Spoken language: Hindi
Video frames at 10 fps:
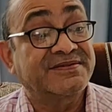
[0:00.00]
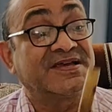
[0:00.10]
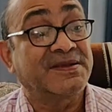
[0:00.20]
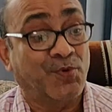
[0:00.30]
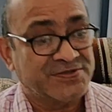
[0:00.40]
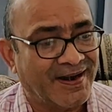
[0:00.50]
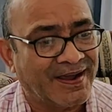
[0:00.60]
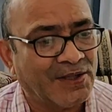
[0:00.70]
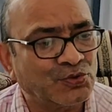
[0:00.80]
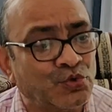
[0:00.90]
से पोचा लगा
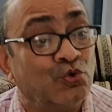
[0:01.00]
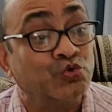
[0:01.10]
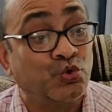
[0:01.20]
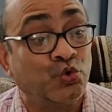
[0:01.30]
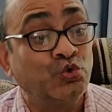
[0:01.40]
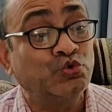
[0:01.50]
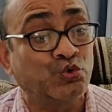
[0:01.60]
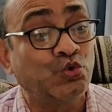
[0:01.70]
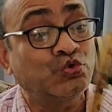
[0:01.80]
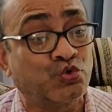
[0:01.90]
तू तू
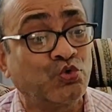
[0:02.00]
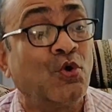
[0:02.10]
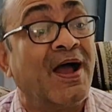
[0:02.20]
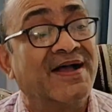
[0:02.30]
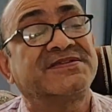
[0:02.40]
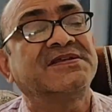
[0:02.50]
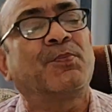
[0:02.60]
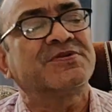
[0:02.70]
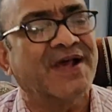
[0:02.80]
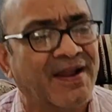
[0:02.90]
तू तू
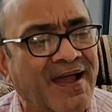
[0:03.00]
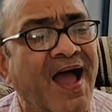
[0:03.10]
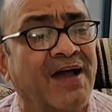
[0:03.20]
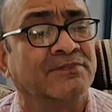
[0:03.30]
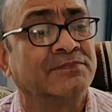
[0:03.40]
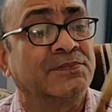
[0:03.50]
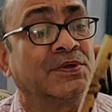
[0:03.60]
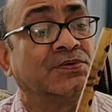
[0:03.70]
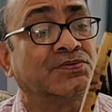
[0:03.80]
अच्छे से पोचा लगा